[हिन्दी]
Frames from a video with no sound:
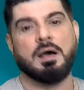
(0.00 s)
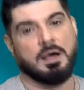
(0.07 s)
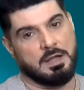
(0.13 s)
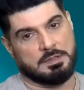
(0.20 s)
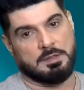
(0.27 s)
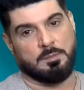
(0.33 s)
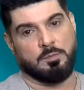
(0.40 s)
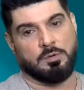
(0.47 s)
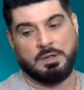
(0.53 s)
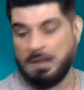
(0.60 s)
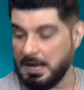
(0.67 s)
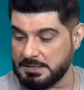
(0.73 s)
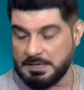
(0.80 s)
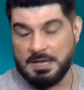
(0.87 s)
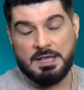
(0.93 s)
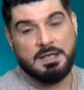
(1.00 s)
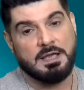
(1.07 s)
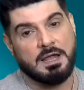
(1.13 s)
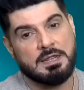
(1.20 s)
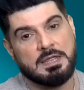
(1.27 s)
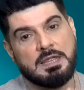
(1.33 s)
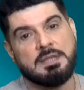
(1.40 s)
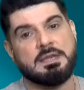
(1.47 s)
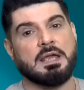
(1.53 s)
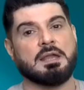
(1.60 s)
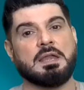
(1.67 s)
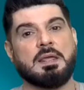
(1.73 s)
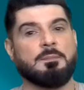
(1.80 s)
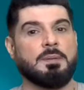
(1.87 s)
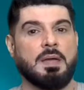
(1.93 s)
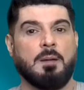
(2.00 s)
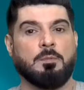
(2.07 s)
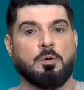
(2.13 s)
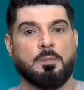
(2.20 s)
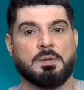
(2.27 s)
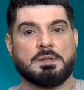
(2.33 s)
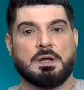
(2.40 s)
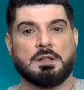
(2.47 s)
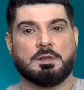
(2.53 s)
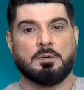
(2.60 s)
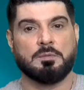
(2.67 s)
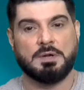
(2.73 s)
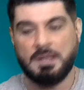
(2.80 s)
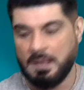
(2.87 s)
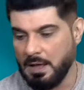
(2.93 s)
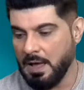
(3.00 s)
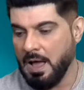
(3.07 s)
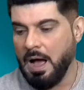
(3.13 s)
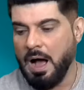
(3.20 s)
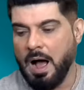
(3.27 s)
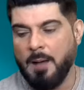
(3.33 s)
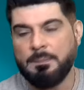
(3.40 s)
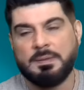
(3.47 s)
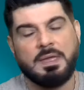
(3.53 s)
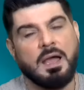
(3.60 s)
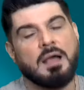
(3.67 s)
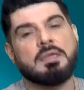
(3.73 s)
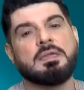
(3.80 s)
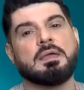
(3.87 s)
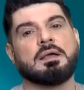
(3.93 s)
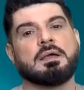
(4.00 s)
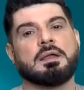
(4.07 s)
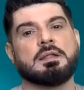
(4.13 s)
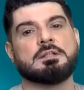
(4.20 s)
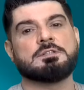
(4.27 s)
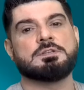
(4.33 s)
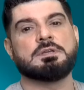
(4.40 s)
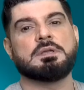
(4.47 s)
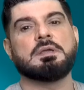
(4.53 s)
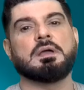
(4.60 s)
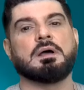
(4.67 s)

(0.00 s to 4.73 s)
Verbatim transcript: ख़त्म हो गए अच्छा एक घर की टेक्निक भी आपको बताता हूँ ठीक है आप क्या किया करें जी